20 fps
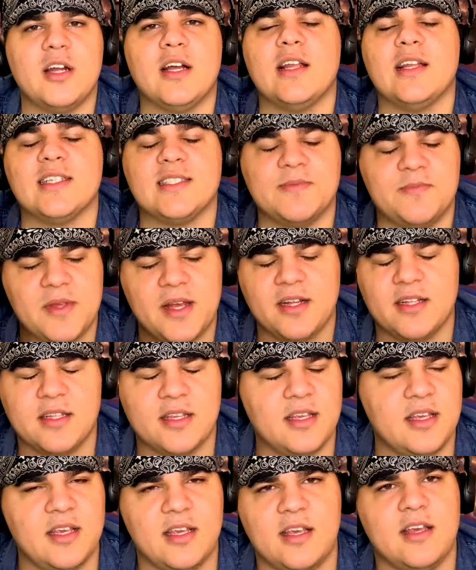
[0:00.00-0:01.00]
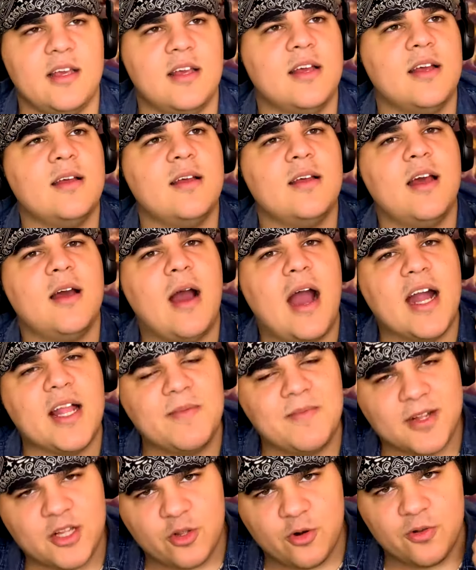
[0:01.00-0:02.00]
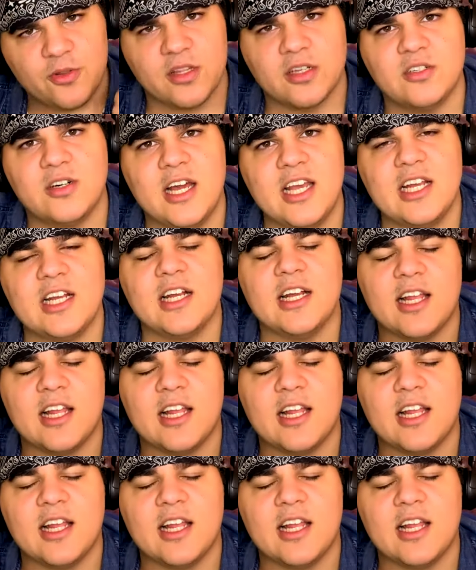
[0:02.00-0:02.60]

респект и аниматронный лайк.